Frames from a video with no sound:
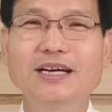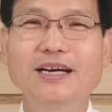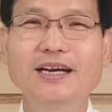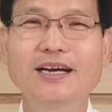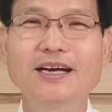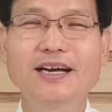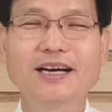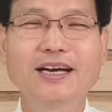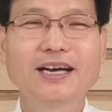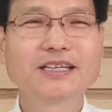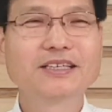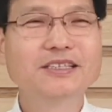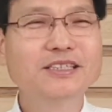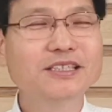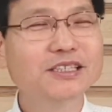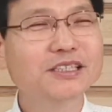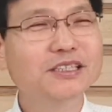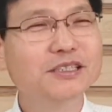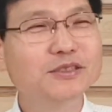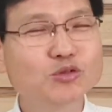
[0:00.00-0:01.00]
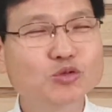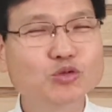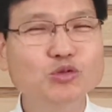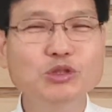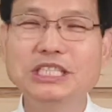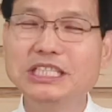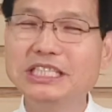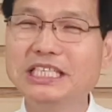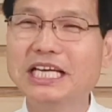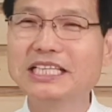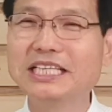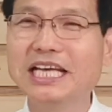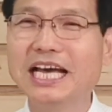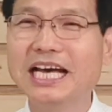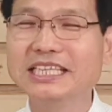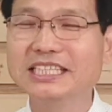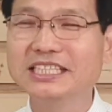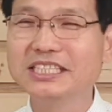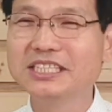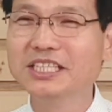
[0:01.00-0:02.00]
아, 그 주인에
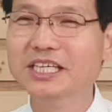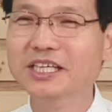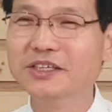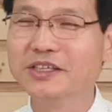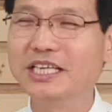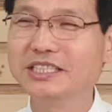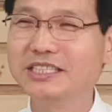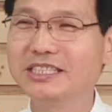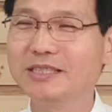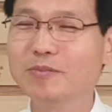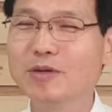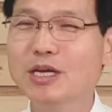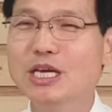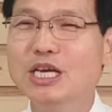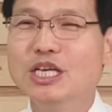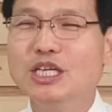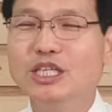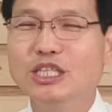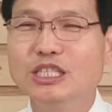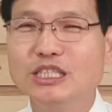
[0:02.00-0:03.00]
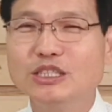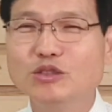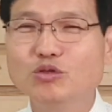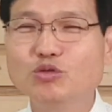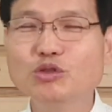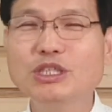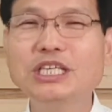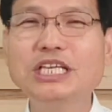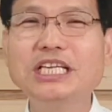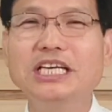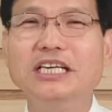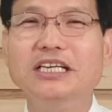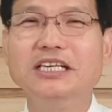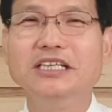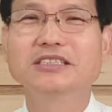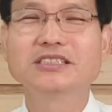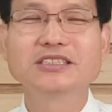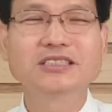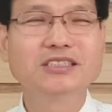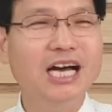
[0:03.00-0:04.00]
대한 경외심, 주인이
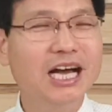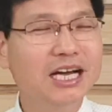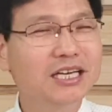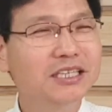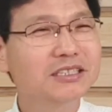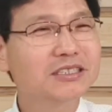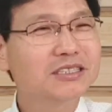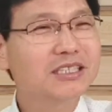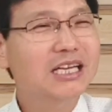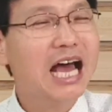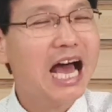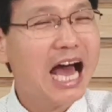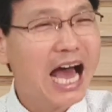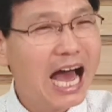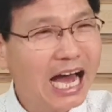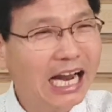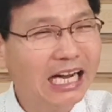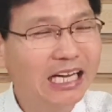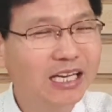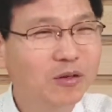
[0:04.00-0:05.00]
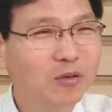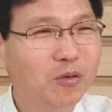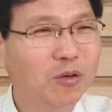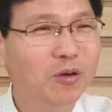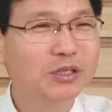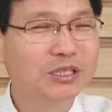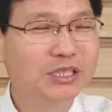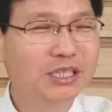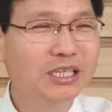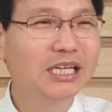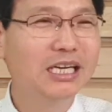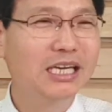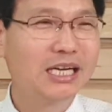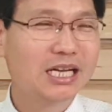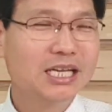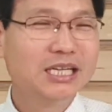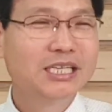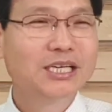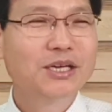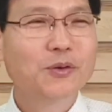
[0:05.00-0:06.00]
어떠한 것을 알고 늘
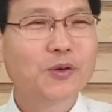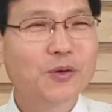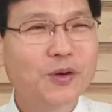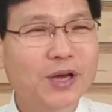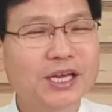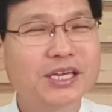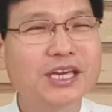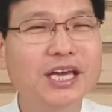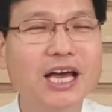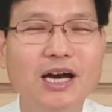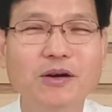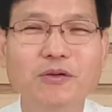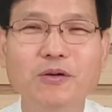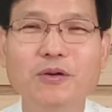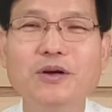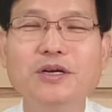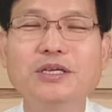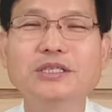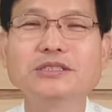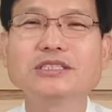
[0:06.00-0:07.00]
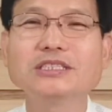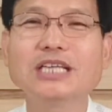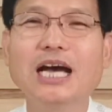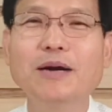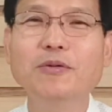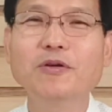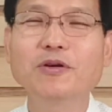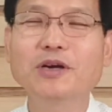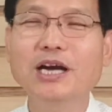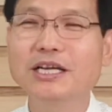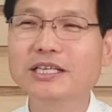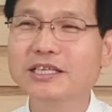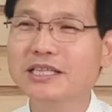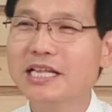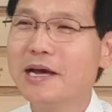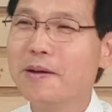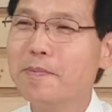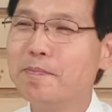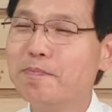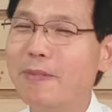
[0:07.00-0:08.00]
회개하고 자복하는
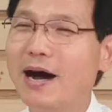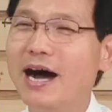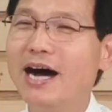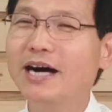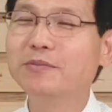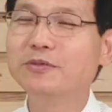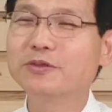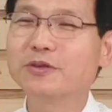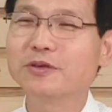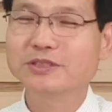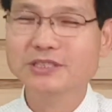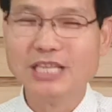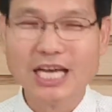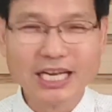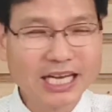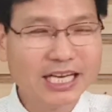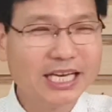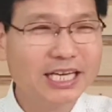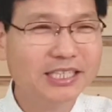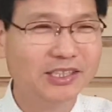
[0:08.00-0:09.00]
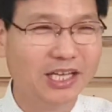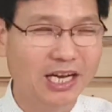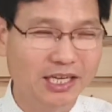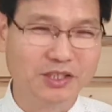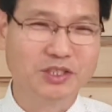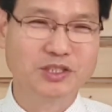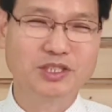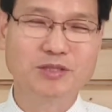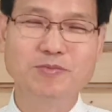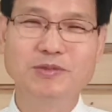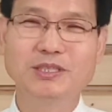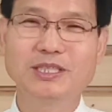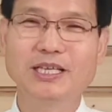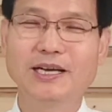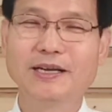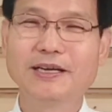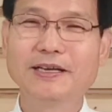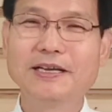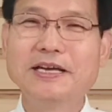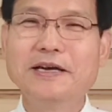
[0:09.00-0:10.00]
마음으로 살아야 될 것입니다.
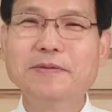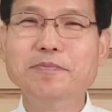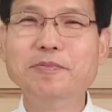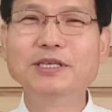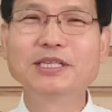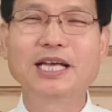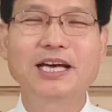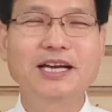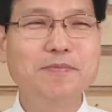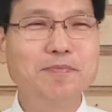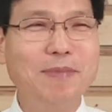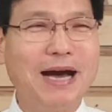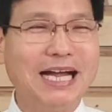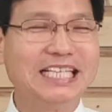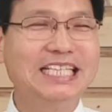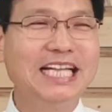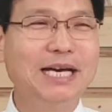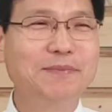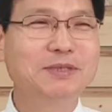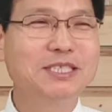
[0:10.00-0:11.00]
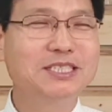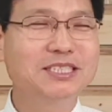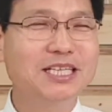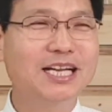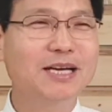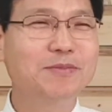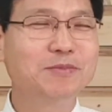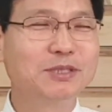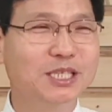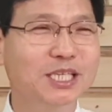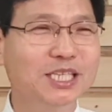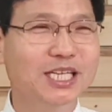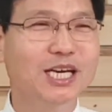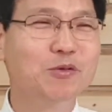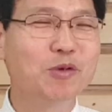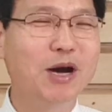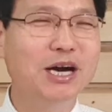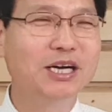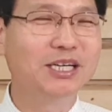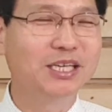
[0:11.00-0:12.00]
머나를 많이 남긴 사람은 그
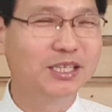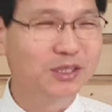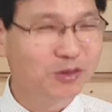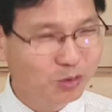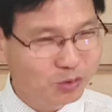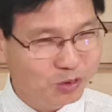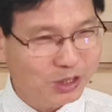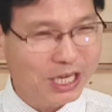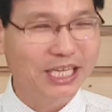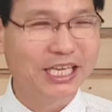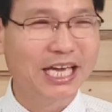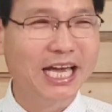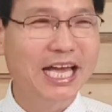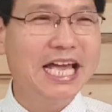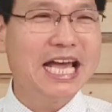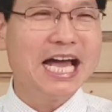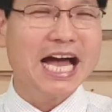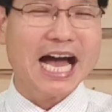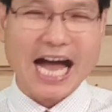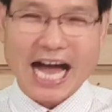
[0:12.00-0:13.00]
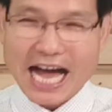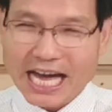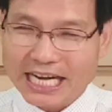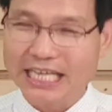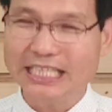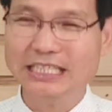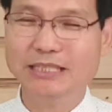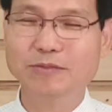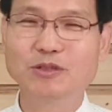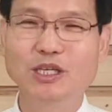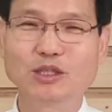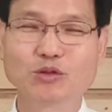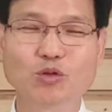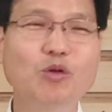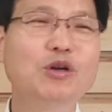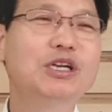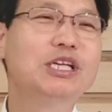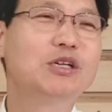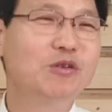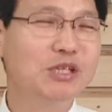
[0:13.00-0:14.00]
영광을 누구에게 하나님께
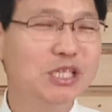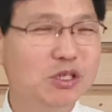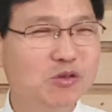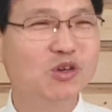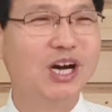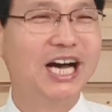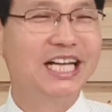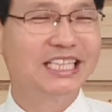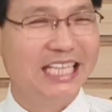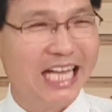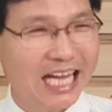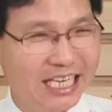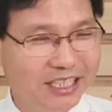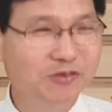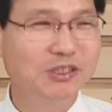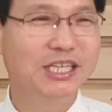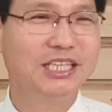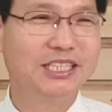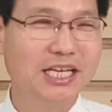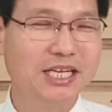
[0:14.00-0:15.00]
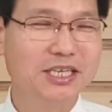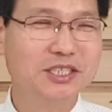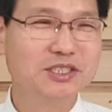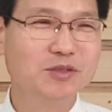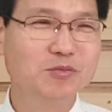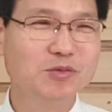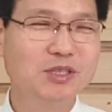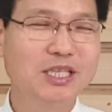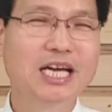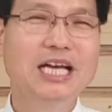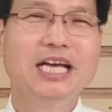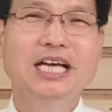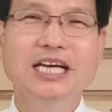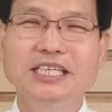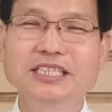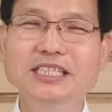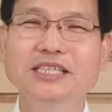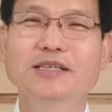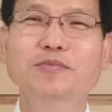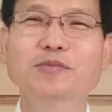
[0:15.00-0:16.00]
돌리고 이웃과 나누어야 될 것입니다.
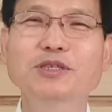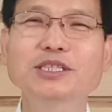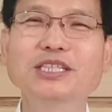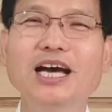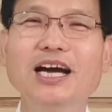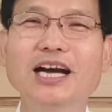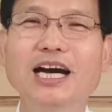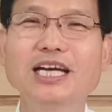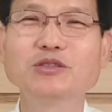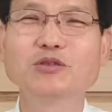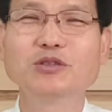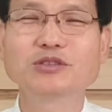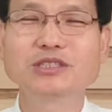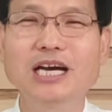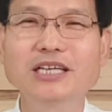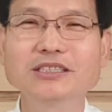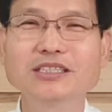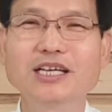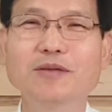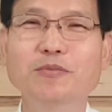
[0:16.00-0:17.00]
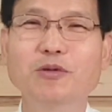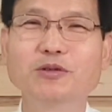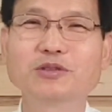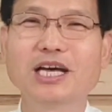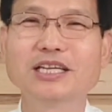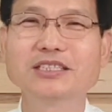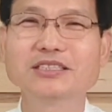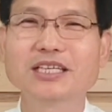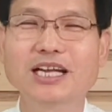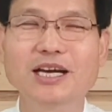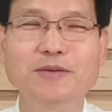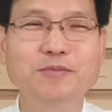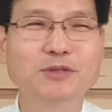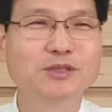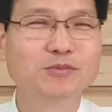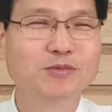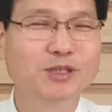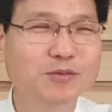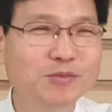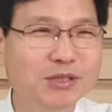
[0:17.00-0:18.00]
그 머나 가지고 장사를 못하는
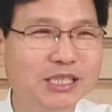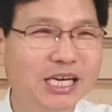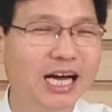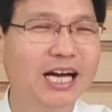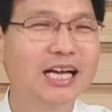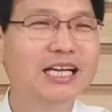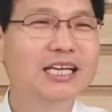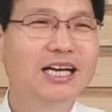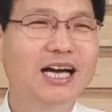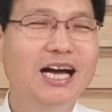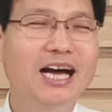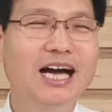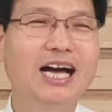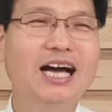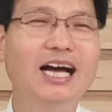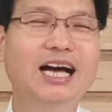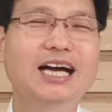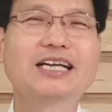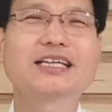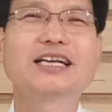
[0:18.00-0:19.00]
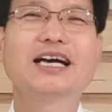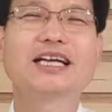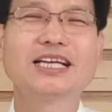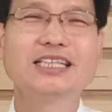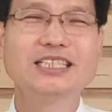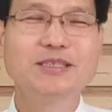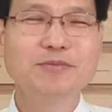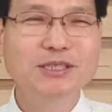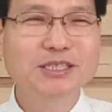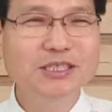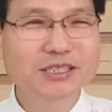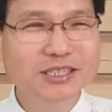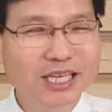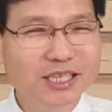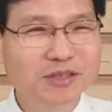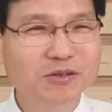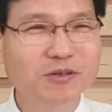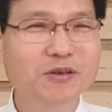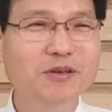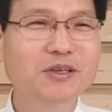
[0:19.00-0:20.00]
사람은 뭡니까? 아, 하나님이
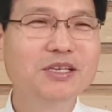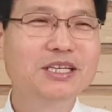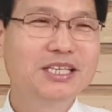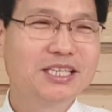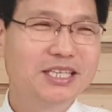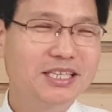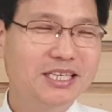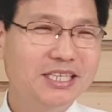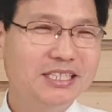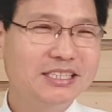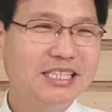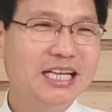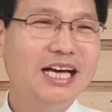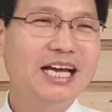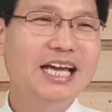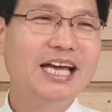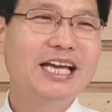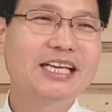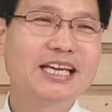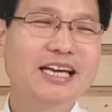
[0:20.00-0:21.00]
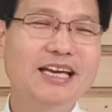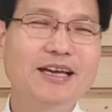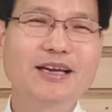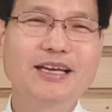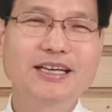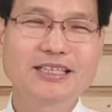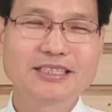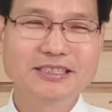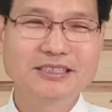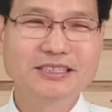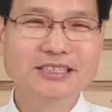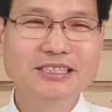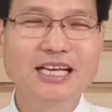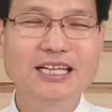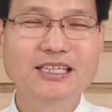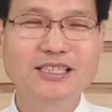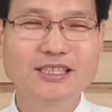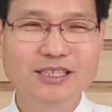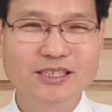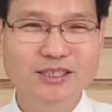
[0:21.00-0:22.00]
그래도 아, 나에게 그
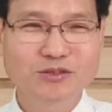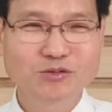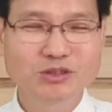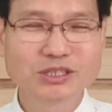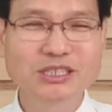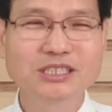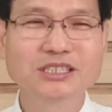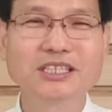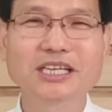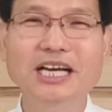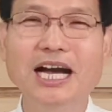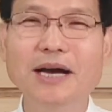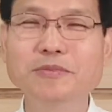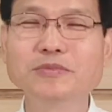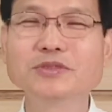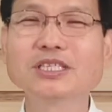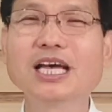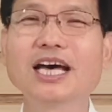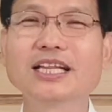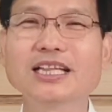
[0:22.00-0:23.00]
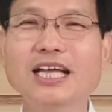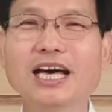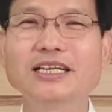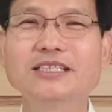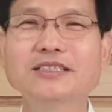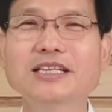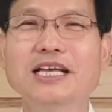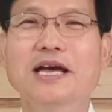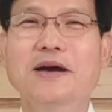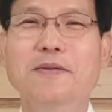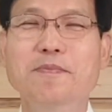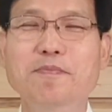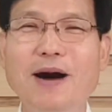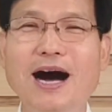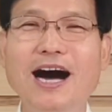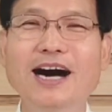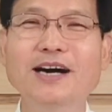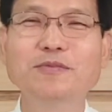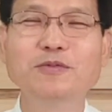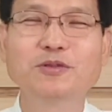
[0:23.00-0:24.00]
은혜를 주신 것 감사하다는
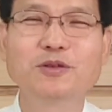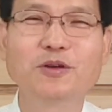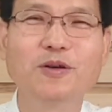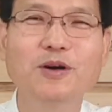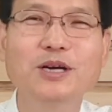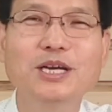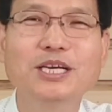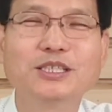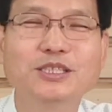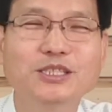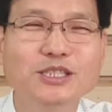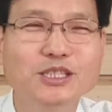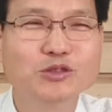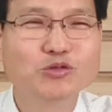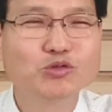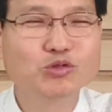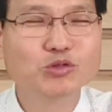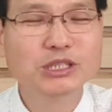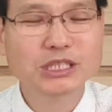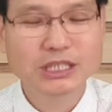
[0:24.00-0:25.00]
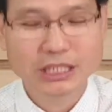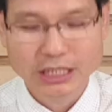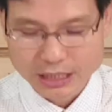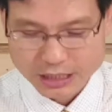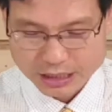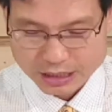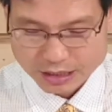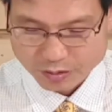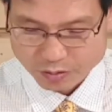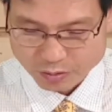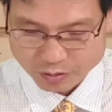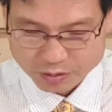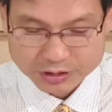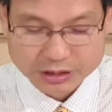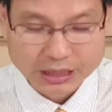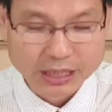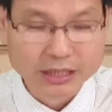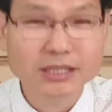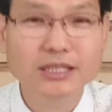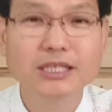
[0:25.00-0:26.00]
마음으로 그 주인이 올
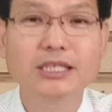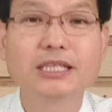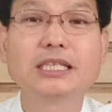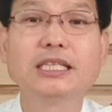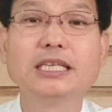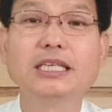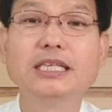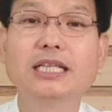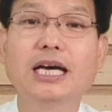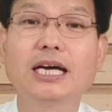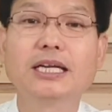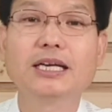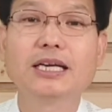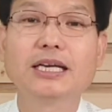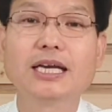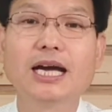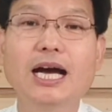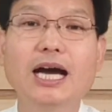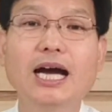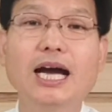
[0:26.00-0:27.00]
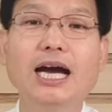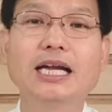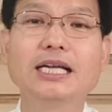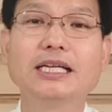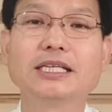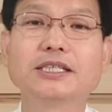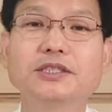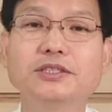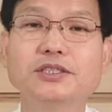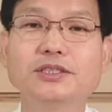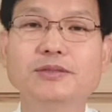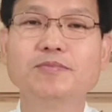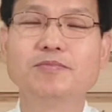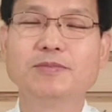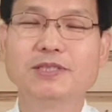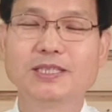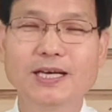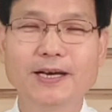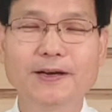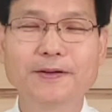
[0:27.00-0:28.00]
때를 기다려야 할
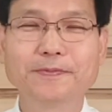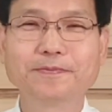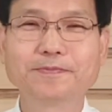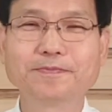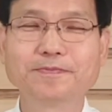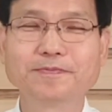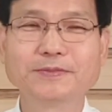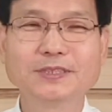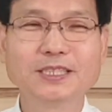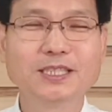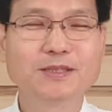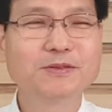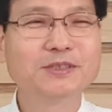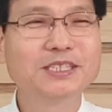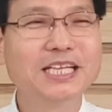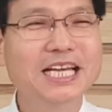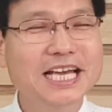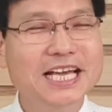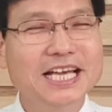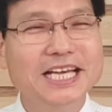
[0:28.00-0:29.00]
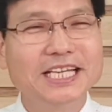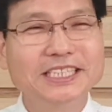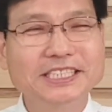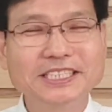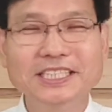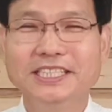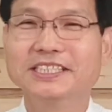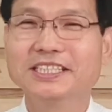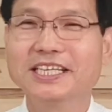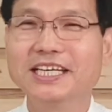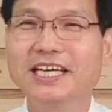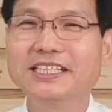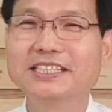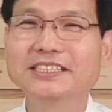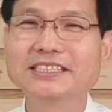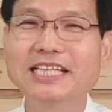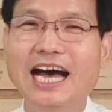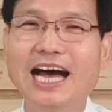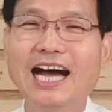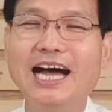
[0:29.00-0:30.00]
것입니다. 여러분
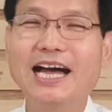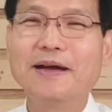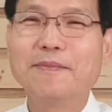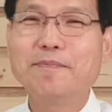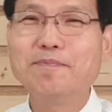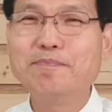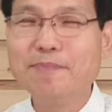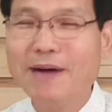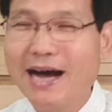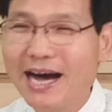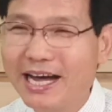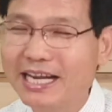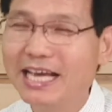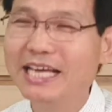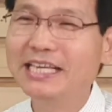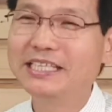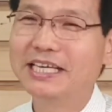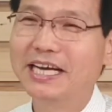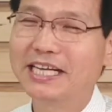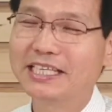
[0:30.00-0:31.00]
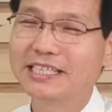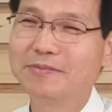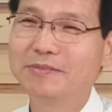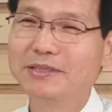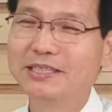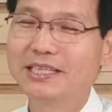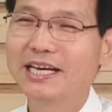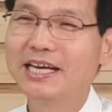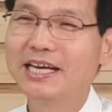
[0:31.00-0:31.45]
성경에는 다 말의 이야기입니다.